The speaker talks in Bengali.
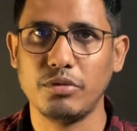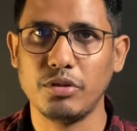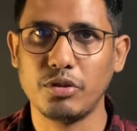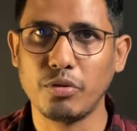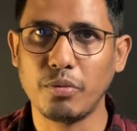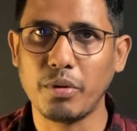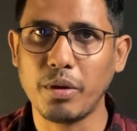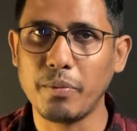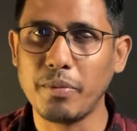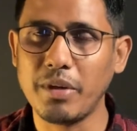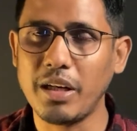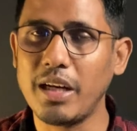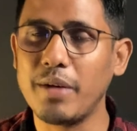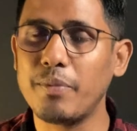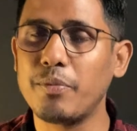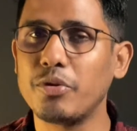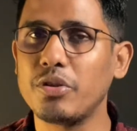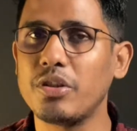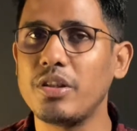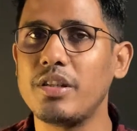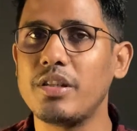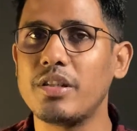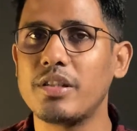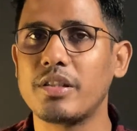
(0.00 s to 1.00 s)
তোমার মেলের
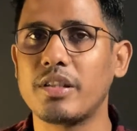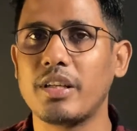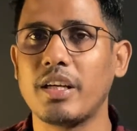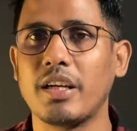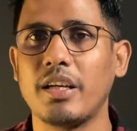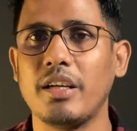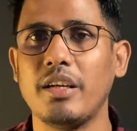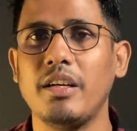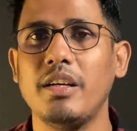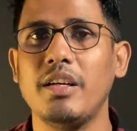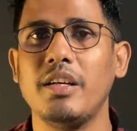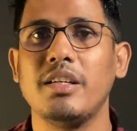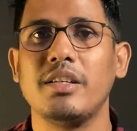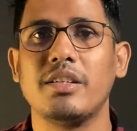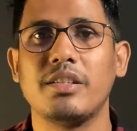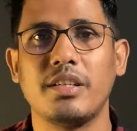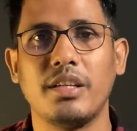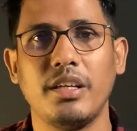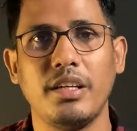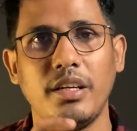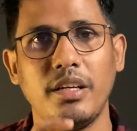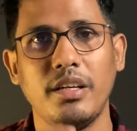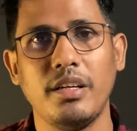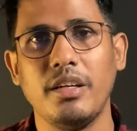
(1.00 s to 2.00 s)
প্রতি ইন্টারেস্ট থাকে
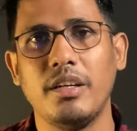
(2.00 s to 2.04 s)
সে